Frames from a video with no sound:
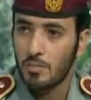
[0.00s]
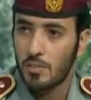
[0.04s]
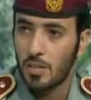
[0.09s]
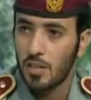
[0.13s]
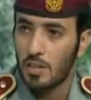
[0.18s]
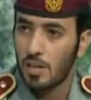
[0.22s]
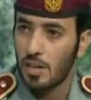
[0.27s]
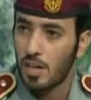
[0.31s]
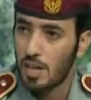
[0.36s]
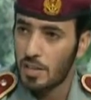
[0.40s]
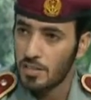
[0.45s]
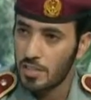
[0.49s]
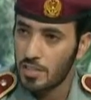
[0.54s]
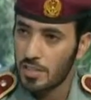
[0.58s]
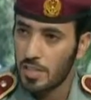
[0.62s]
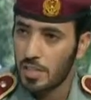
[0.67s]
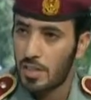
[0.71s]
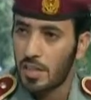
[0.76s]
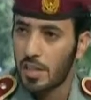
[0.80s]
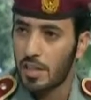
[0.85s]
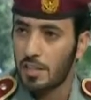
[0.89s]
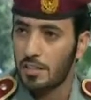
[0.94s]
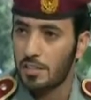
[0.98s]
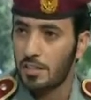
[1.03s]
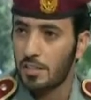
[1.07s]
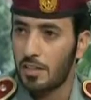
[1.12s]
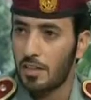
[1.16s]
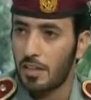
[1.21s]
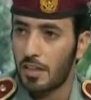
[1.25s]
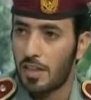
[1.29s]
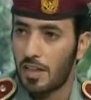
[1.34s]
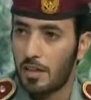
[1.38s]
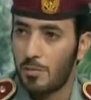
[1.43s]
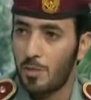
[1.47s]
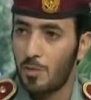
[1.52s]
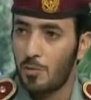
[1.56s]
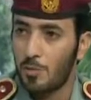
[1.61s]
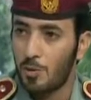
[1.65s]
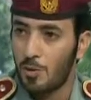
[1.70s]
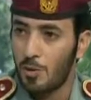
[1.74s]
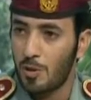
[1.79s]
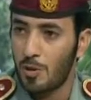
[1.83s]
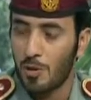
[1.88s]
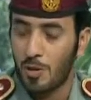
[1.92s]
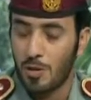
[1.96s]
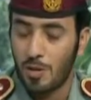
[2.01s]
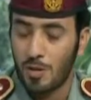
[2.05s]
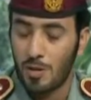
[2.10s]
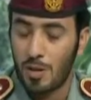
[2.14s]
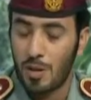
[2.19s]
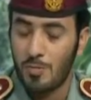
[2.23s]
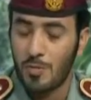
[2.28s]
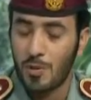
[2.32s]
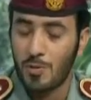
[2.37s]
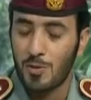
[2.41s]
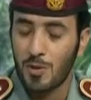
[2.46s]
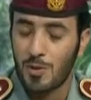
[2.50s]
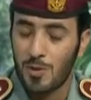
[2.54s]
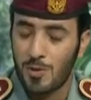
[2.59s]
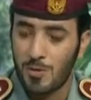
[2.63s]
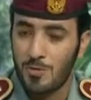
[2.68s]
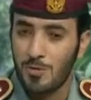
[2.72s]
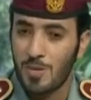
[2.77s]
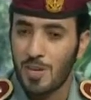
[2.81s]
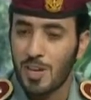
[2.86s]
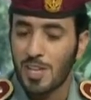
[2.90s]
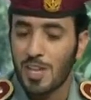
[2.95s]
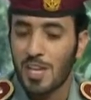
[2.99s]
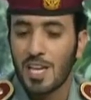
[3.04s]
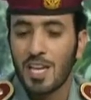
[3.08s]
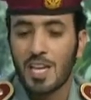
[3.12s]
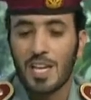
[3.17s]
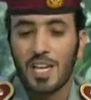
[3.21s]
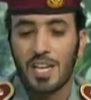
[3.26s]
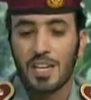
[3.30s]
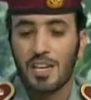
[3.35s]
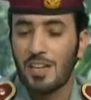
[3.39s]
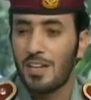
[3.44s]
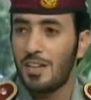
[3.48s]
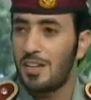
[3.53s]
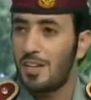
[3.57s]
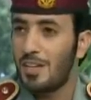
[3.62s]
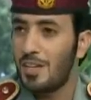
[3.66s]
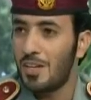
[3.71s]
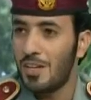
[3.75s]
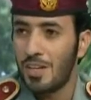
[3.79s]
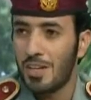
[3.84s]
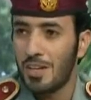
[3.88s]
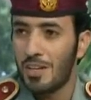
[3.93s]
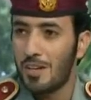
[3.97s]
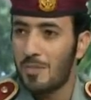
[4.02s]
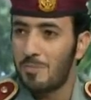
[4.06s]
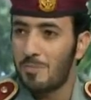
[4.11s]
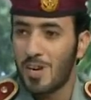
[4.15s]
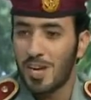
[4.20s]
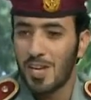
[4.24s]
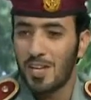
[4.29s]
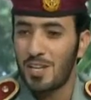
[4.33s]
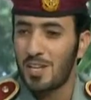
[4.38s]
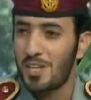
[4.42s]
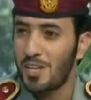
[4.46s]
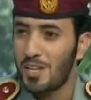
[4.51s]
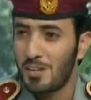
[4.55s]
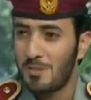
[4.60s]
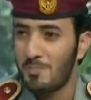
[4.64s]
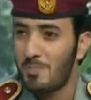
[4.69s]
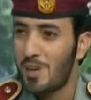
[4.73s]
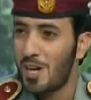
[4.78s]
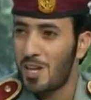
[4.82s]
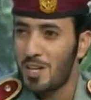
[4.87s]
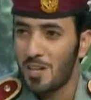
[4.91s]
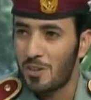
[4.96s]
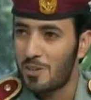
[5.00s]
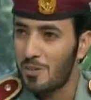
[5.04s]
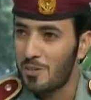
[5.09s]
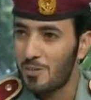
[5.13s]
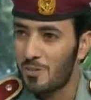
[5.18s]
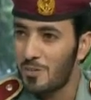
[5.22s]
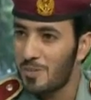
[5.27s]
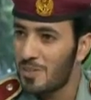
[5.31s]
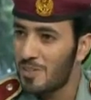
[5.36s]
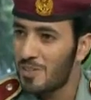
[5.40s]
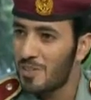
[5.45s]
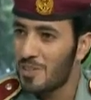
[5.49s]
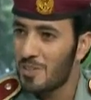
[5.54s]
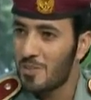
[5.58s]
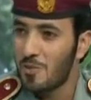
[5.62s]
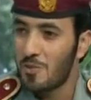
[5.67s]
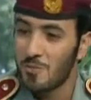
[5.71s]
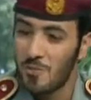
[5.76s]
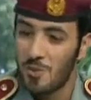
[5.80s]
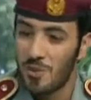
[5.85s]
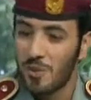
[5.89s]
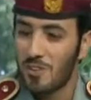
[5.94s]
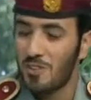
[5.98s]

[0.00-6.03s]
من الخوف نعم. الرهبه والرهبه والخوف نعم. آه، ما عليه ما عليه خوف هو